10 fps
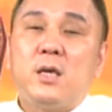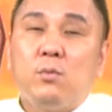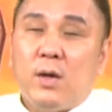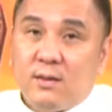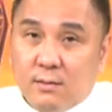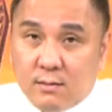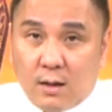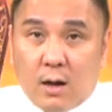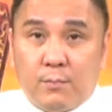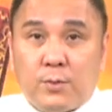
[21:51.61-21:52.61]
因为
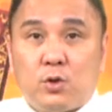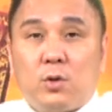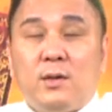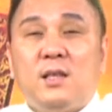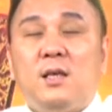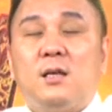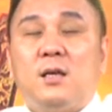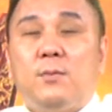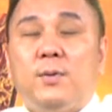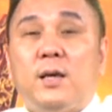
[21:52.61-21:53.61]
啊，比如说利率
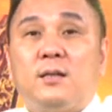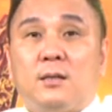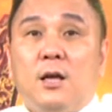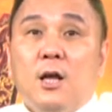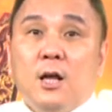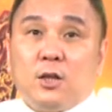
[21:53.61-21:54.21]
的 EPS